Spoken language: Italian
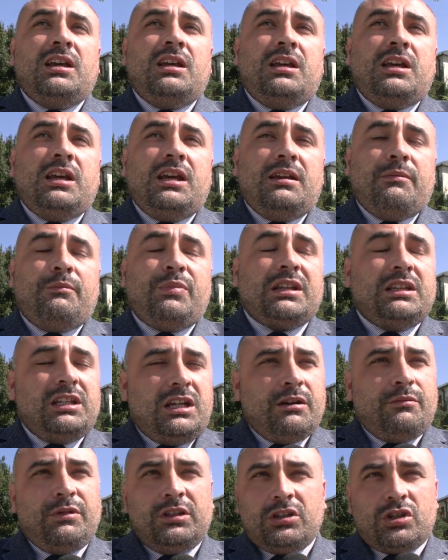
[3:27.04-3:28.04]
che
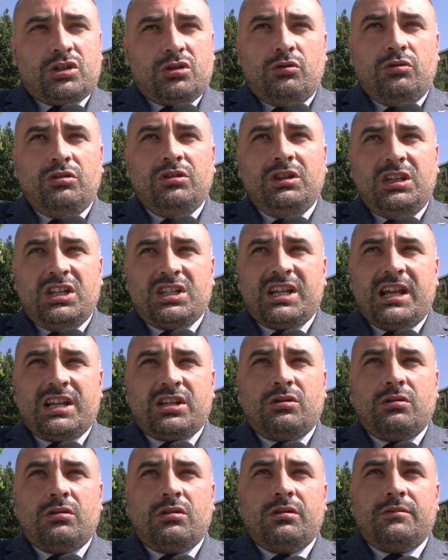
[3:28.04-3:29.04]
praticamente sono in
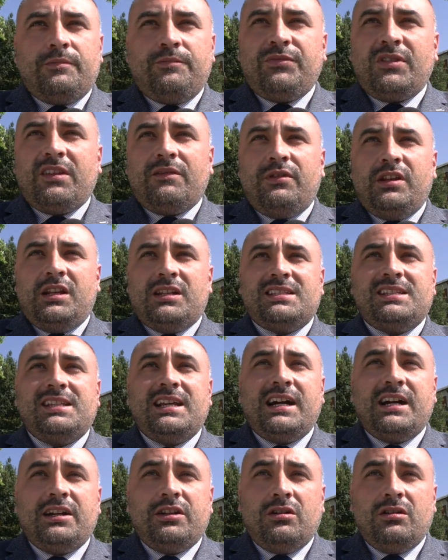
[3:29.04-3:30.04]
dissesto
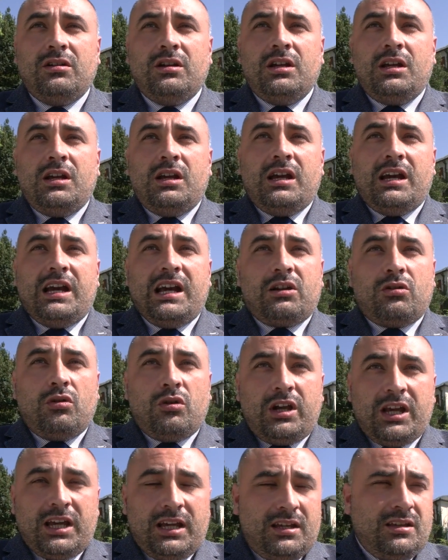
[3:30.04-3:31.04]
finanziario.
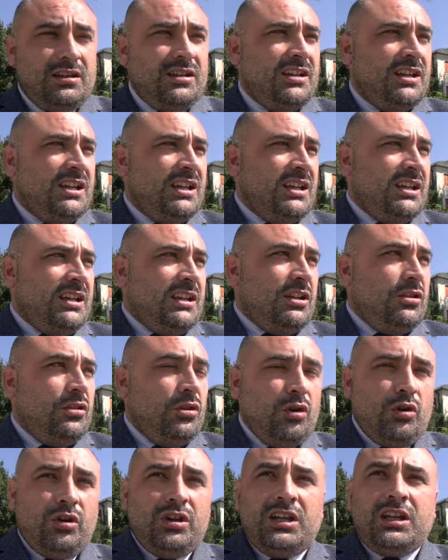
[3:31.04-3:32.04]
Ecco che
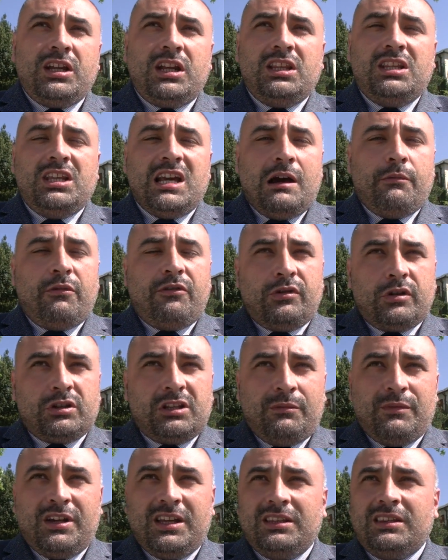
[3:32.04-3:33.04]
noi gridiamo
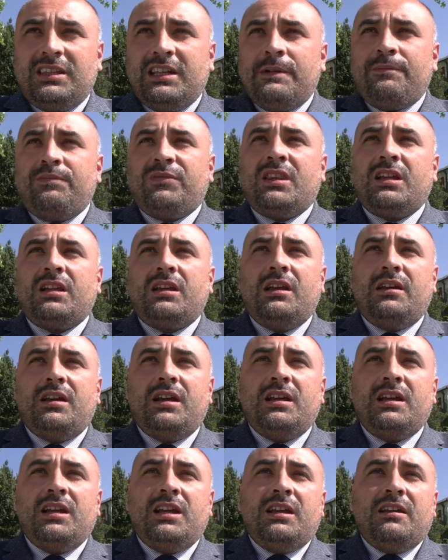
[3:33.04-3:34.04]
fortemente
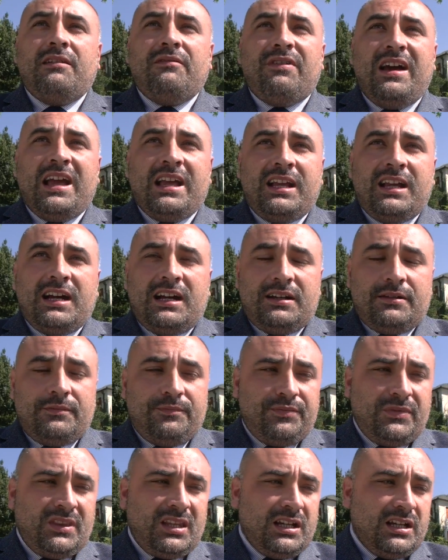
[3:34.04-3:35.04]
che venga
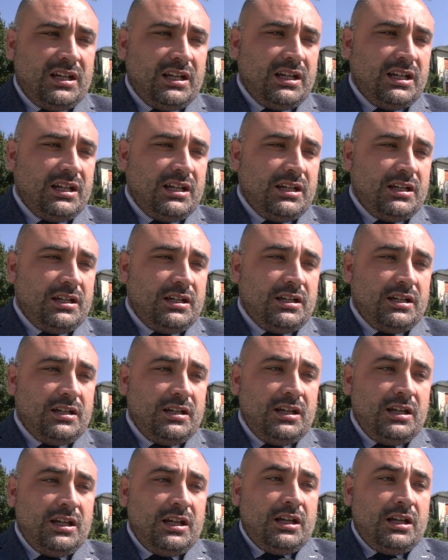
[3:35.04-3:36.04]
eh,